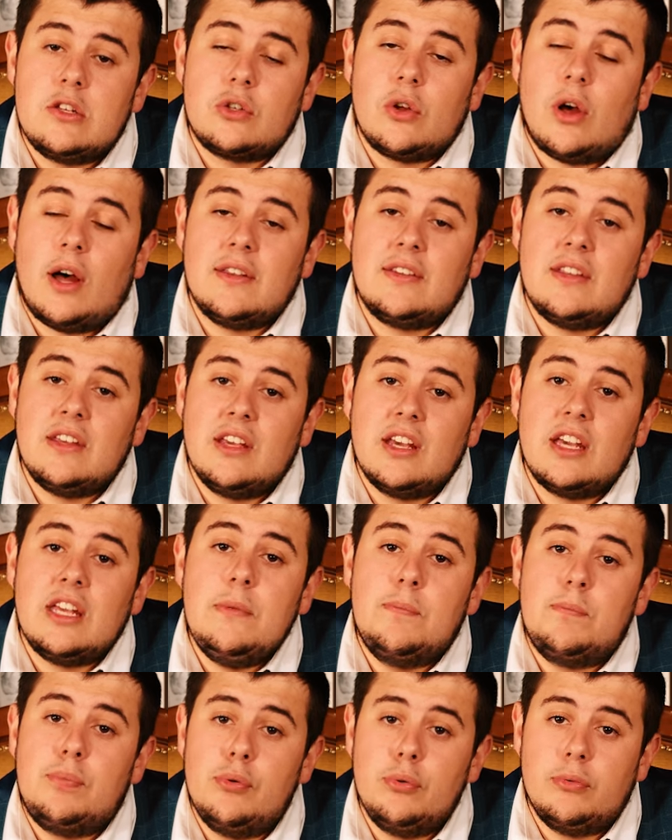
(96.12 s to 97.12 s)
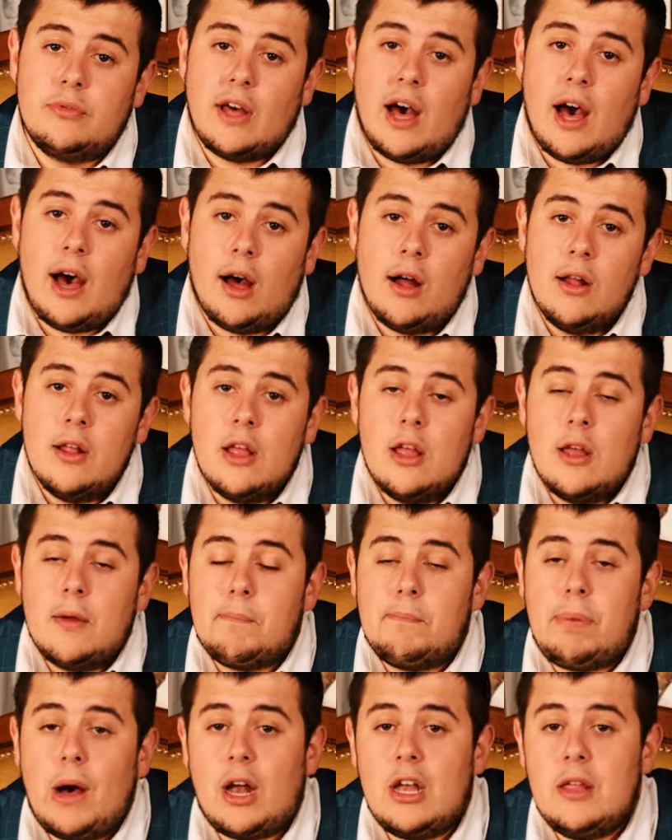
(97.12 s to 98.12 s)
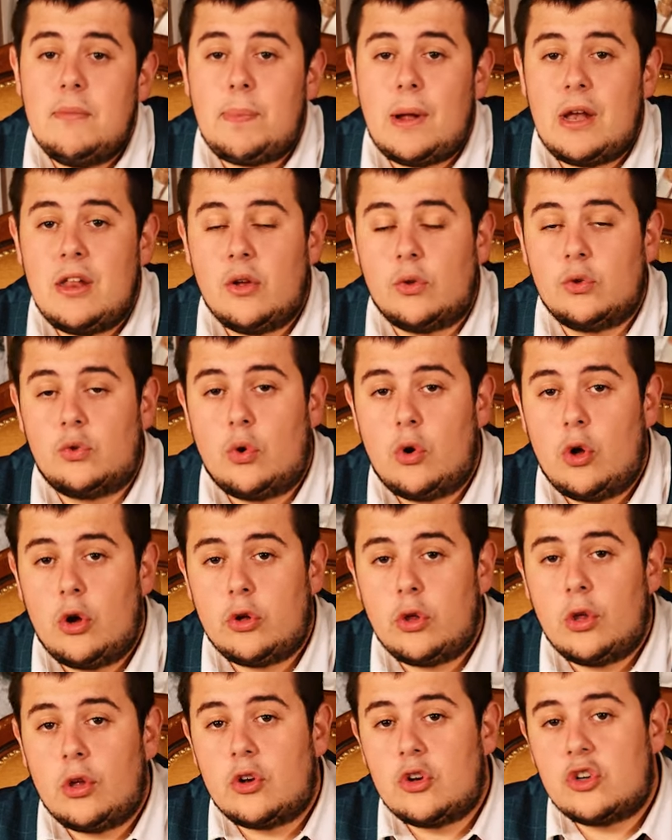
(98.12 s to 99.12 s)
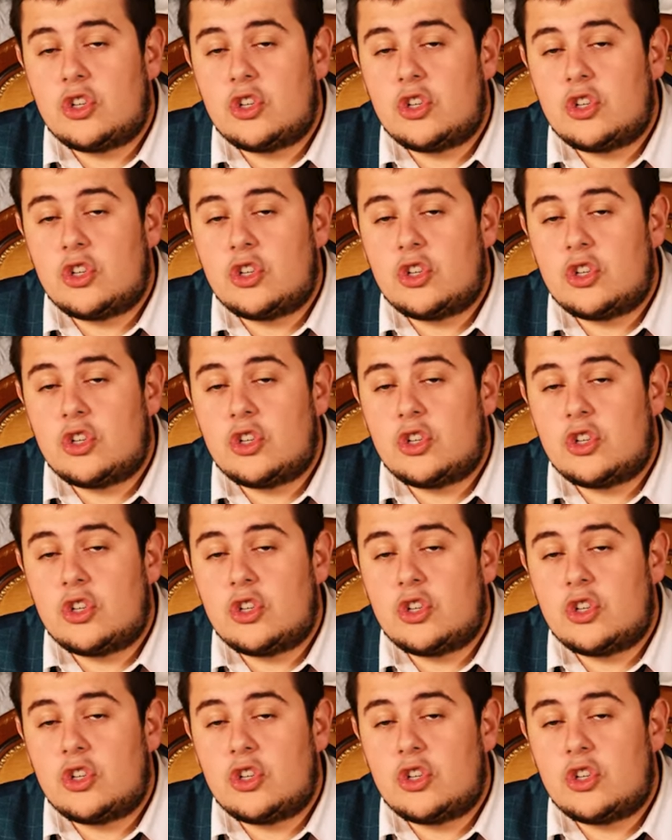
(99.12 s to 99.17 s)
il sera décrit plus tard par les paléontologues